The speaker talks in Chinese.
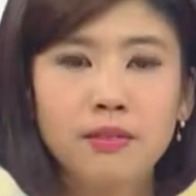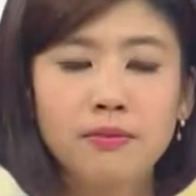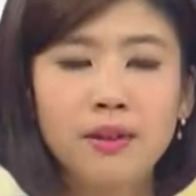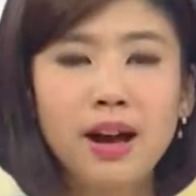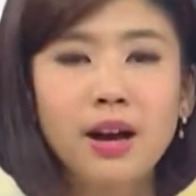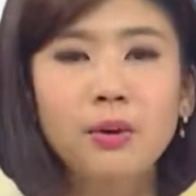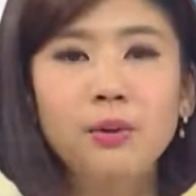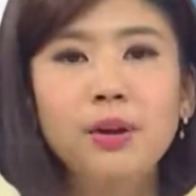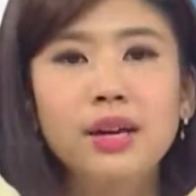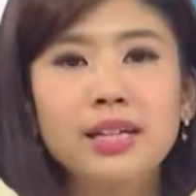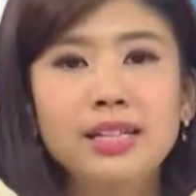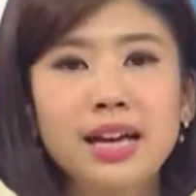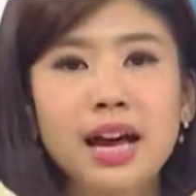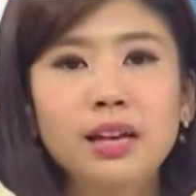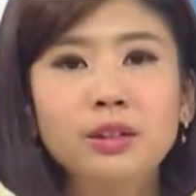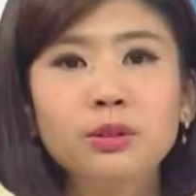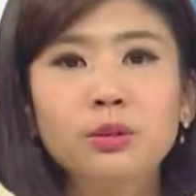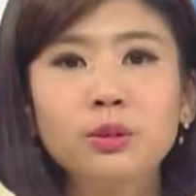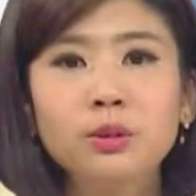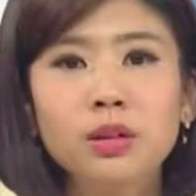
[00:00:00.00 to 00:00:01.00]
法国一
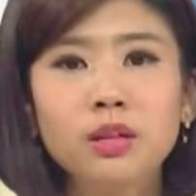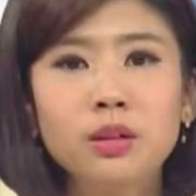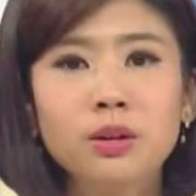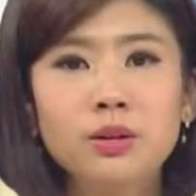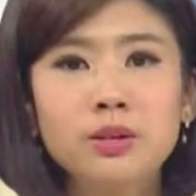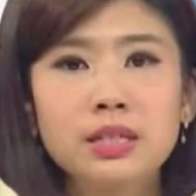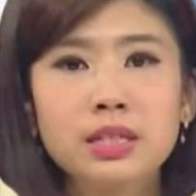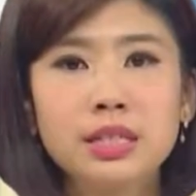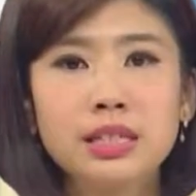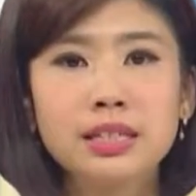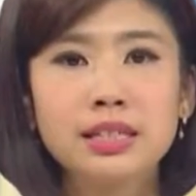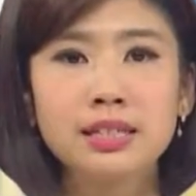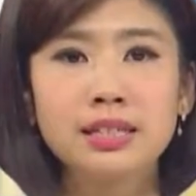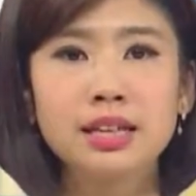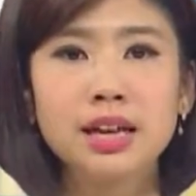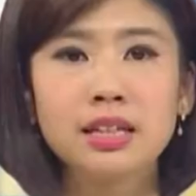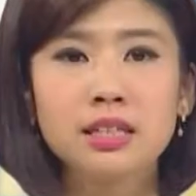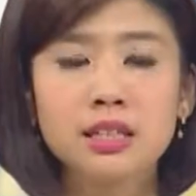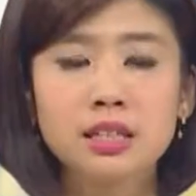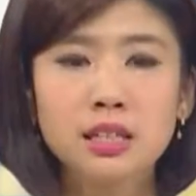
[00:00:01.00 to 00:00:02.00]
家渡轮公司
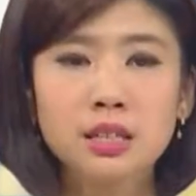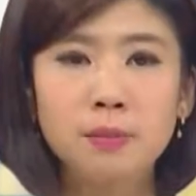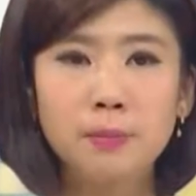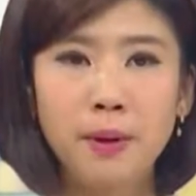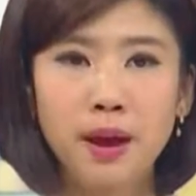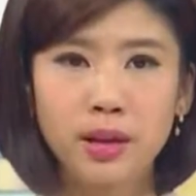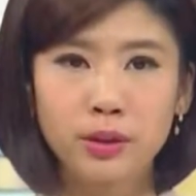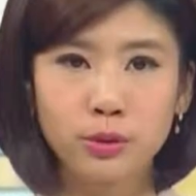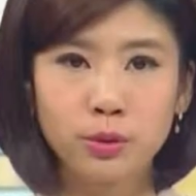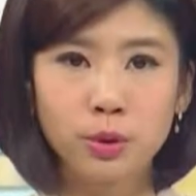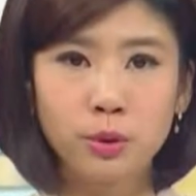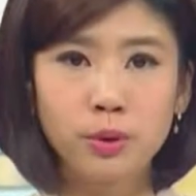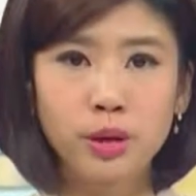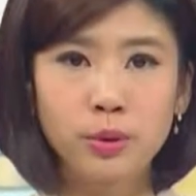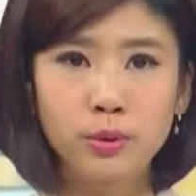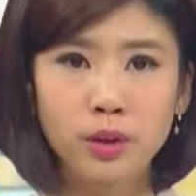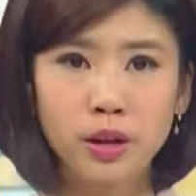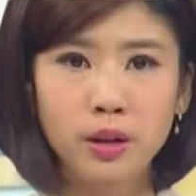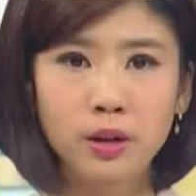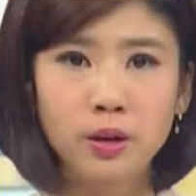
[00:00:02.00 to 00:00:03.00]
旗下四百多
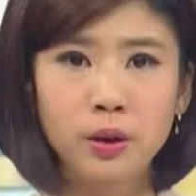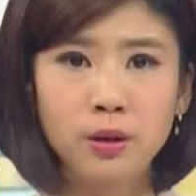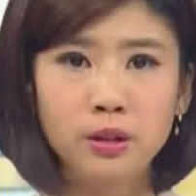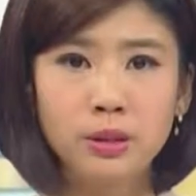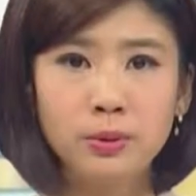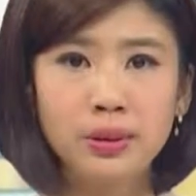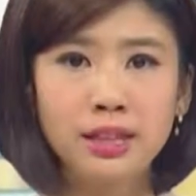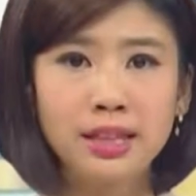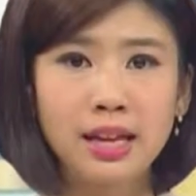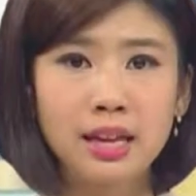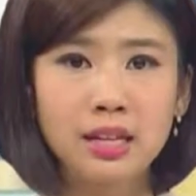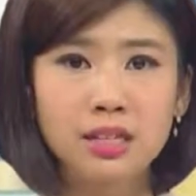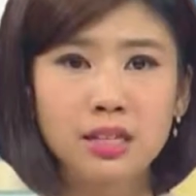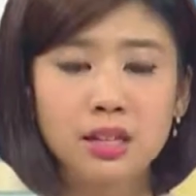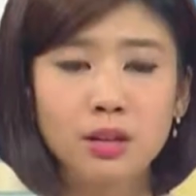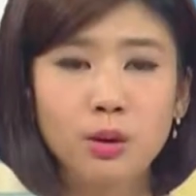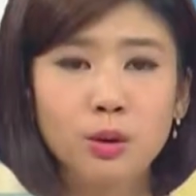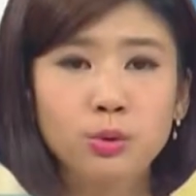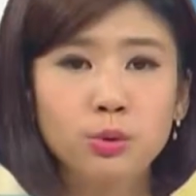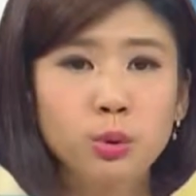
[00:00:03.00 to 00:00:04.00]
位员工因为担
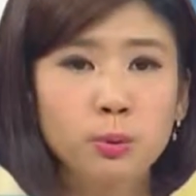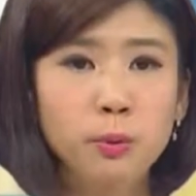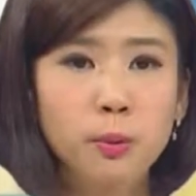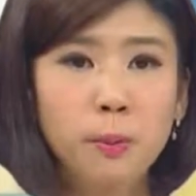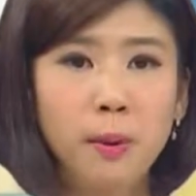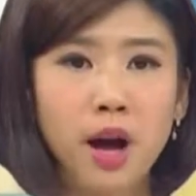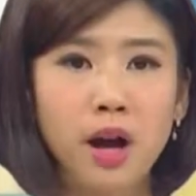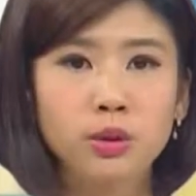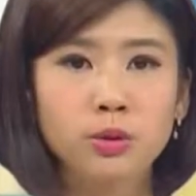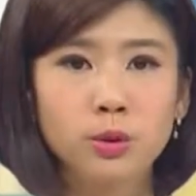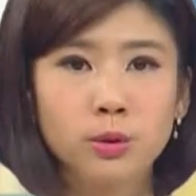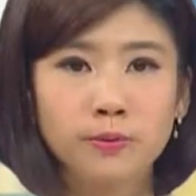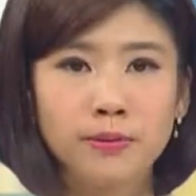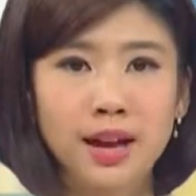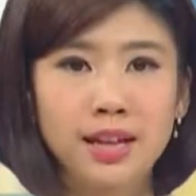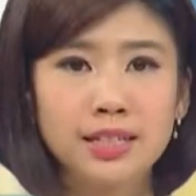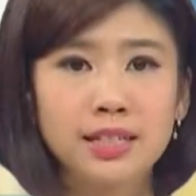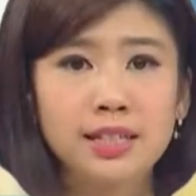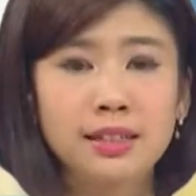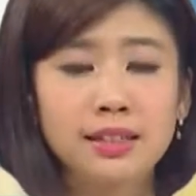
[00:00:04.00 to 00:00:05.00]
心工作不保，就
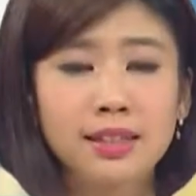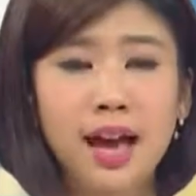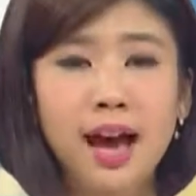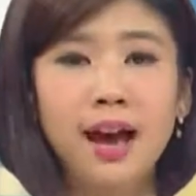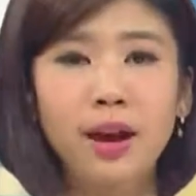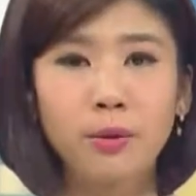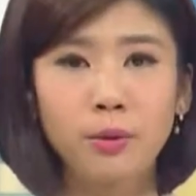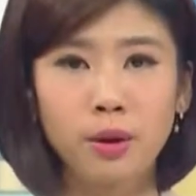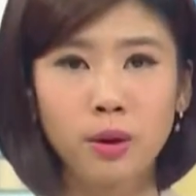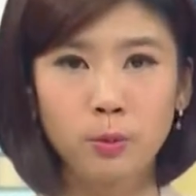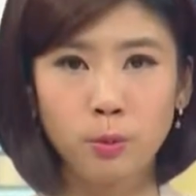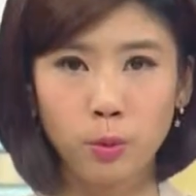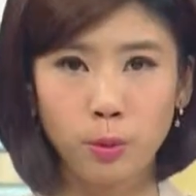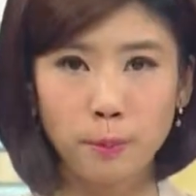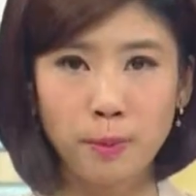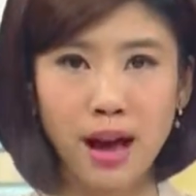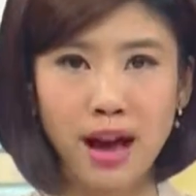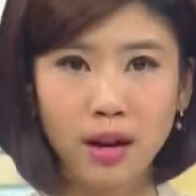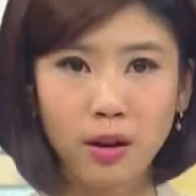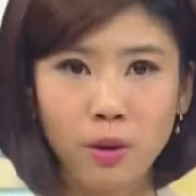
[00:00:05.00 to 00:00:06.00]
发起大规
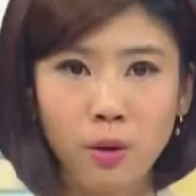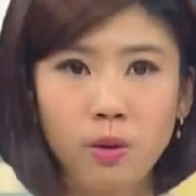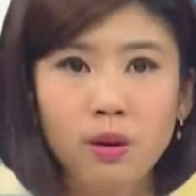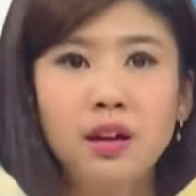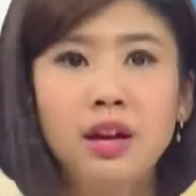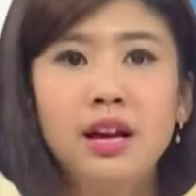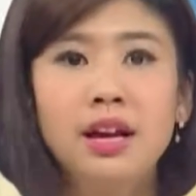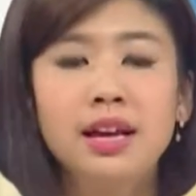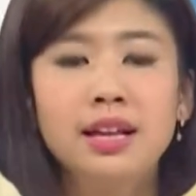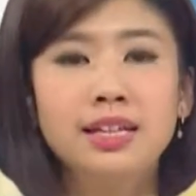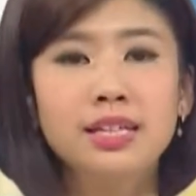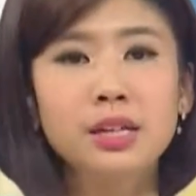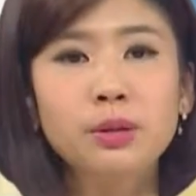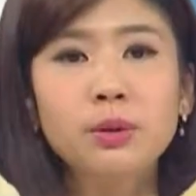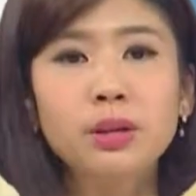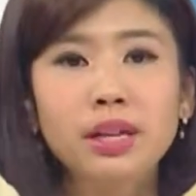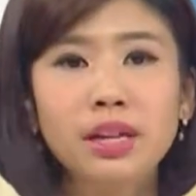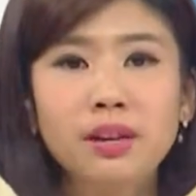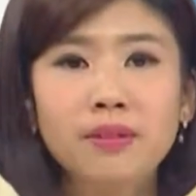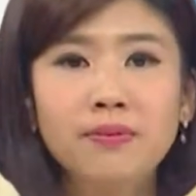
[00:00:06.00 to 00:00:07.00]
模罢工。
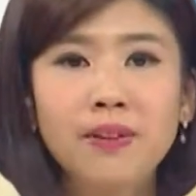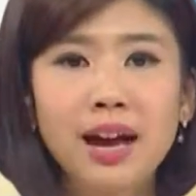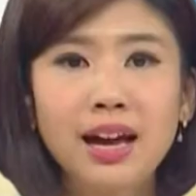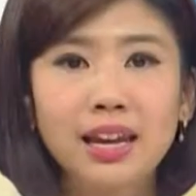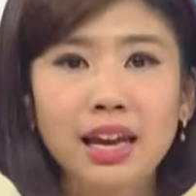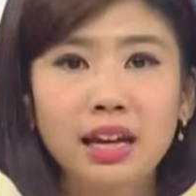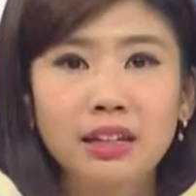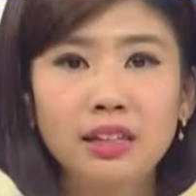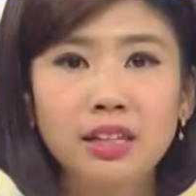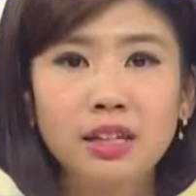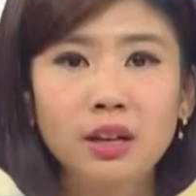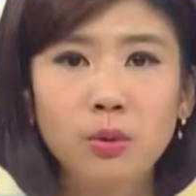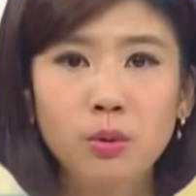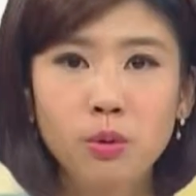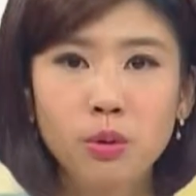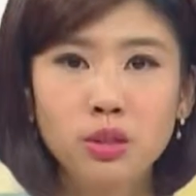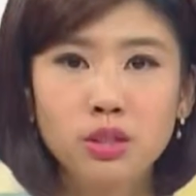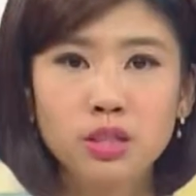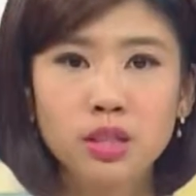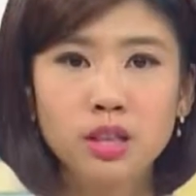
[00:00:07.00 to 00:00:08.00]
结果，英法两地的
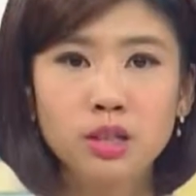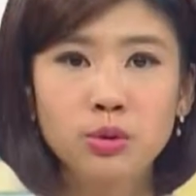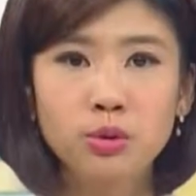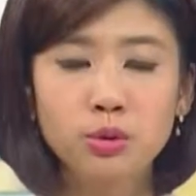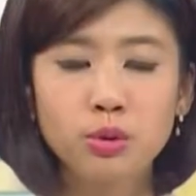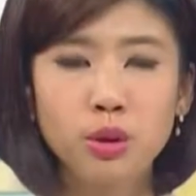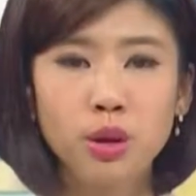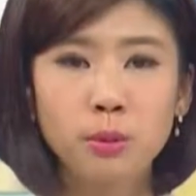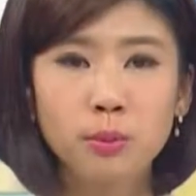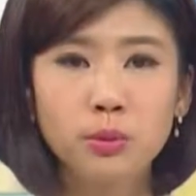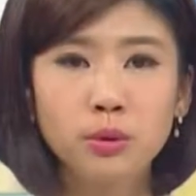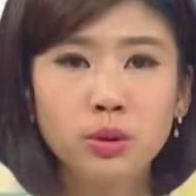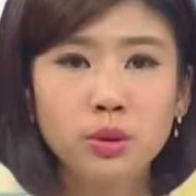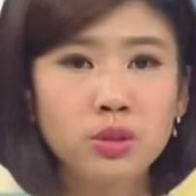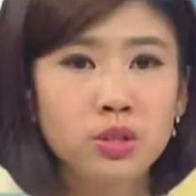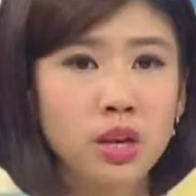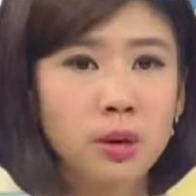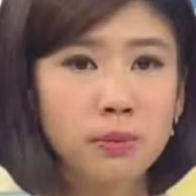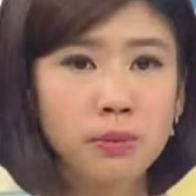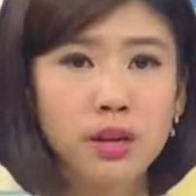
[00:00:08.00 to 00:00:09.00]
货车全部
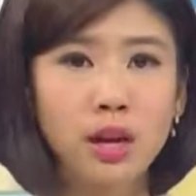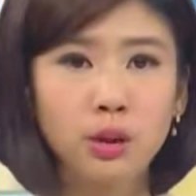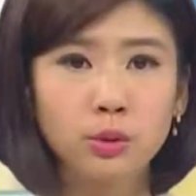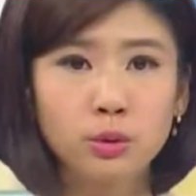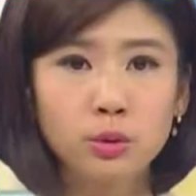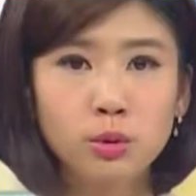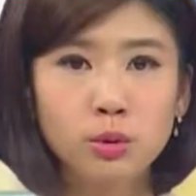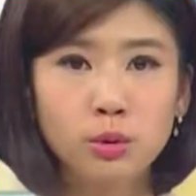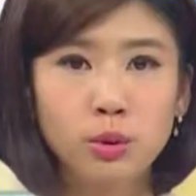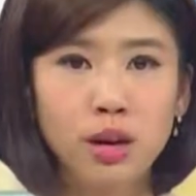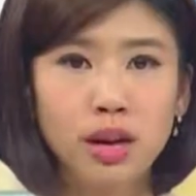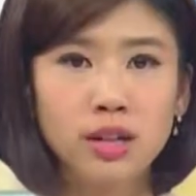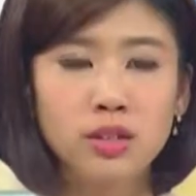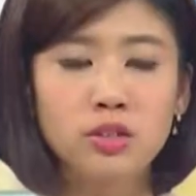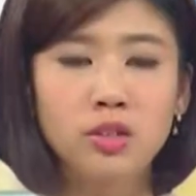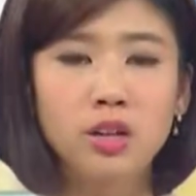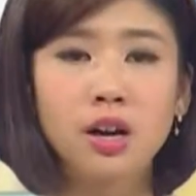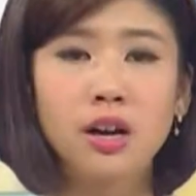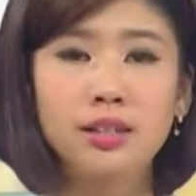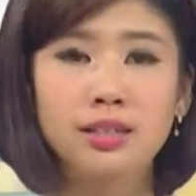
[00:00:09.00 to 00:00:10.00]
都上不了渡
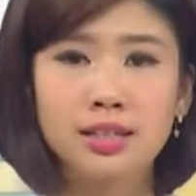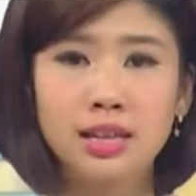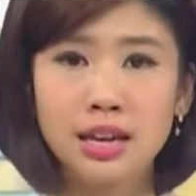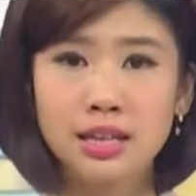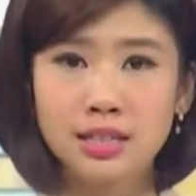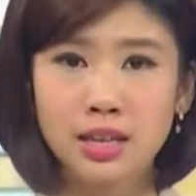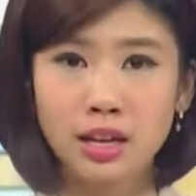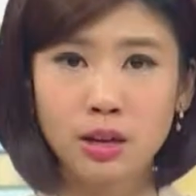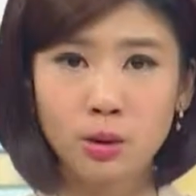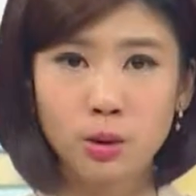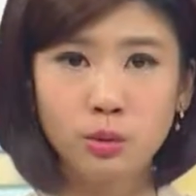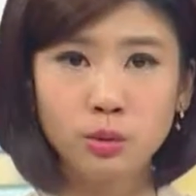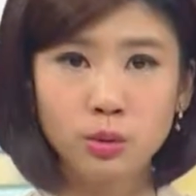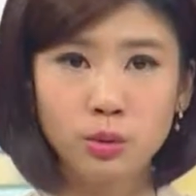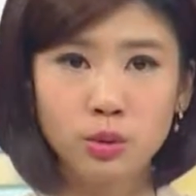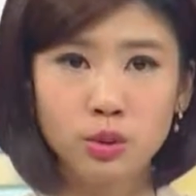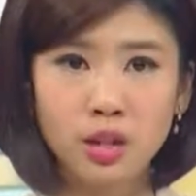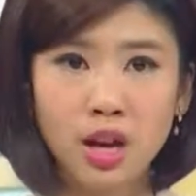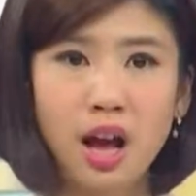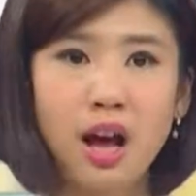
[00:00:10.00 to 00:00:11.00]
轮，只好塞在公
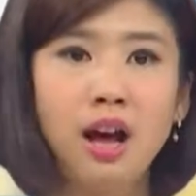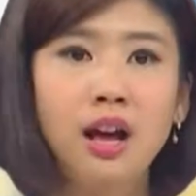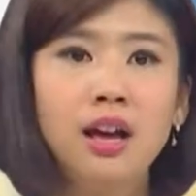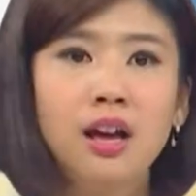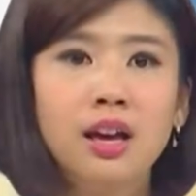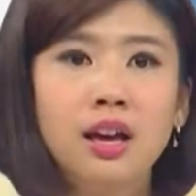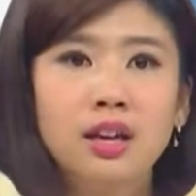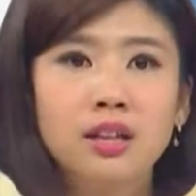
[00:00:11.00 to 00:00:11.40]
路上。